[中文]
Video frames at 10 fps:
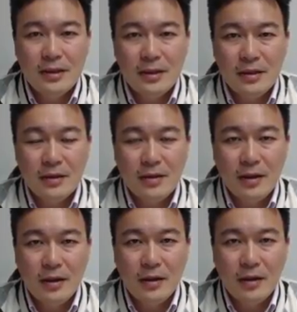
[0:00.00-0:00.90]
这个
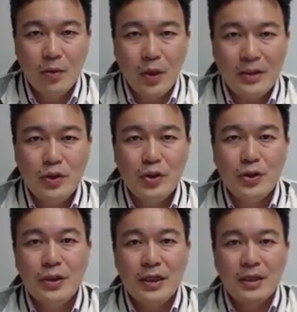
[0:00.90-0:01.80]
呃弯
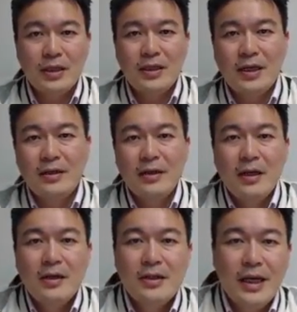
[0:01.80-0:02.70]
曲的一个像
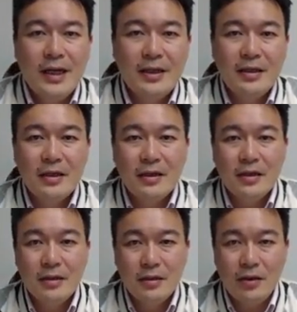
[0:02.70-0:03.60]
second
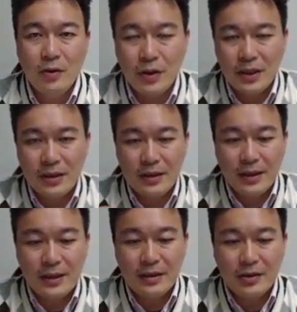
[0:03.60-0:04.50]
的有一个
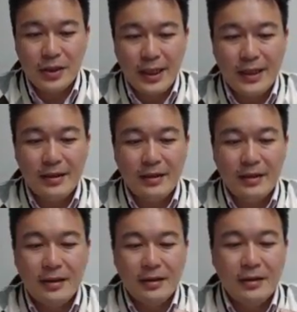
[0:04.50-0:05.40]
那个
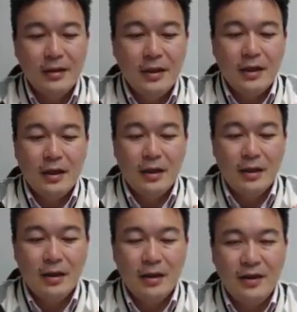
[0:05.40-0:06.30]
second 的
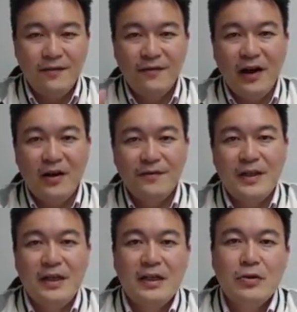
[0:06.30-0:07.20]
啊 involve
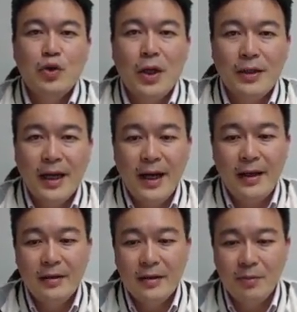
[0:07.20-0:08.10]
的一个状
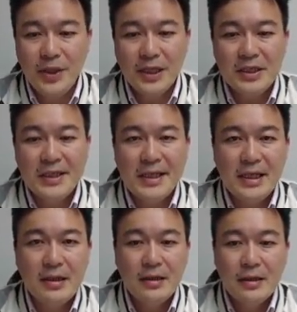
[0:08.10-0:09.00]
态的变形。